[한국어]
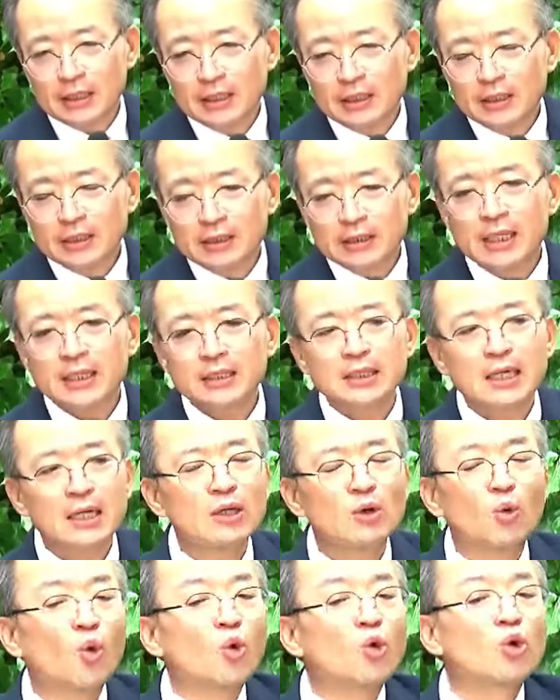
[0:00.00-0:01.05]
세상이
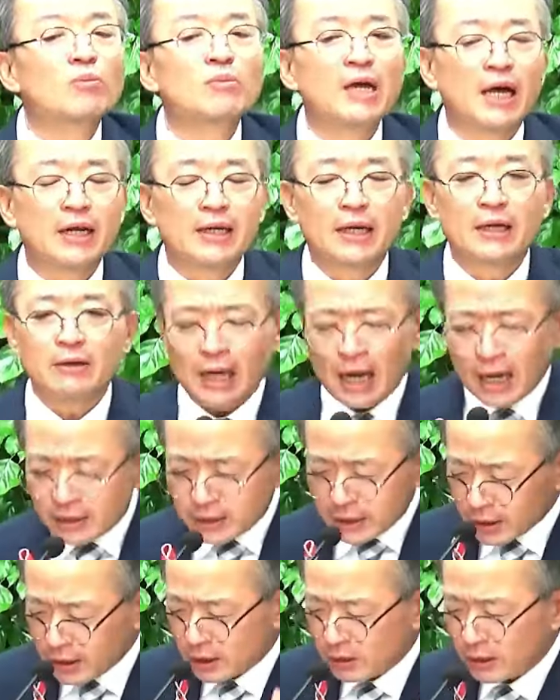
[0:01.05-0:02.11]
오름이 아니에요. 항상
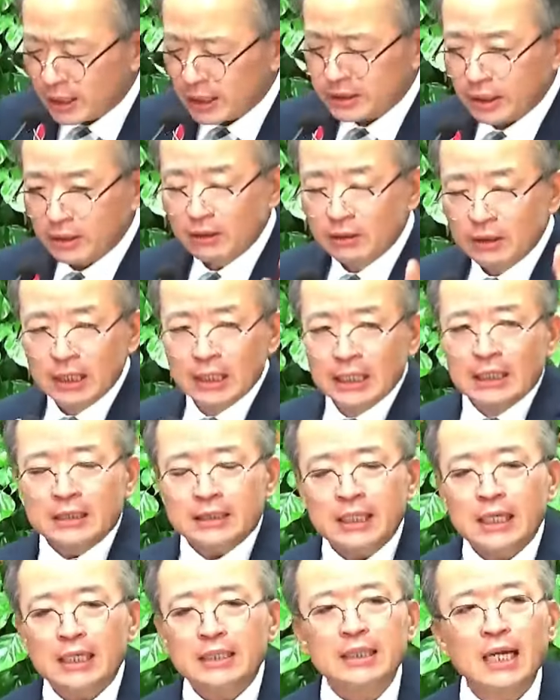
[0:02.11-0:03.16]
기억하세요.
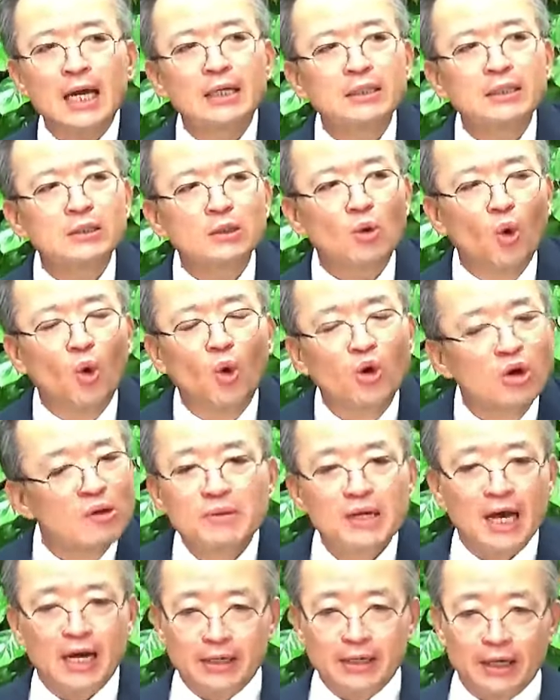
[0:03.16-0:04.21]
세상은 오름이
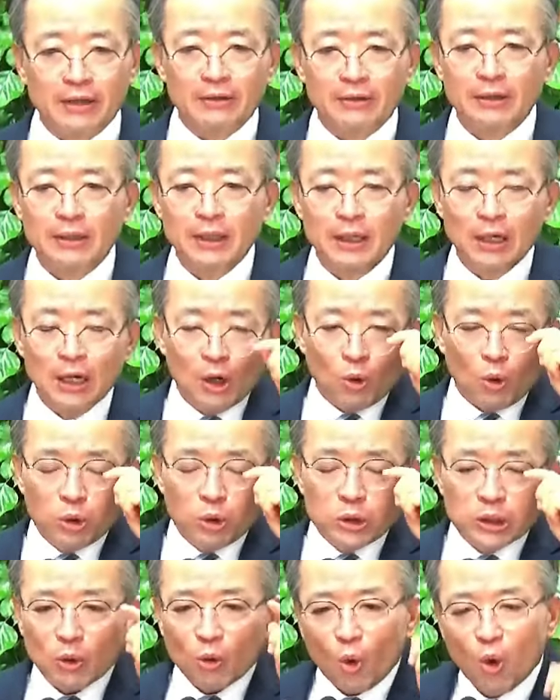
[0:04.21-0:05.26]
아니에요.
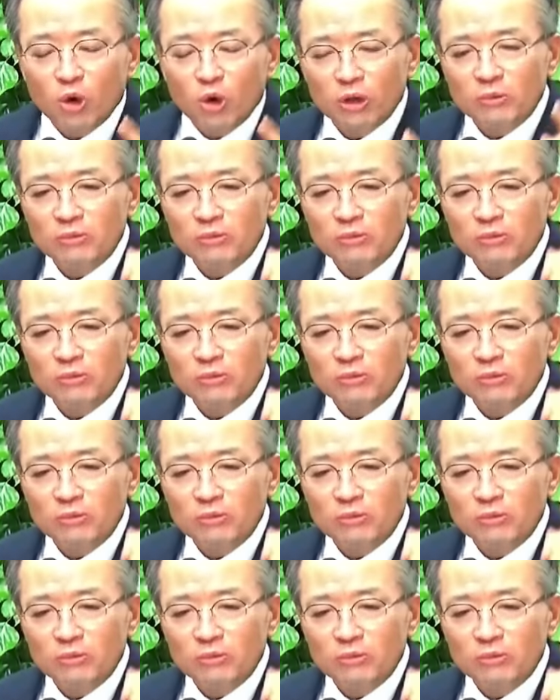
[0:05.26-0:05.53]
오직 오름은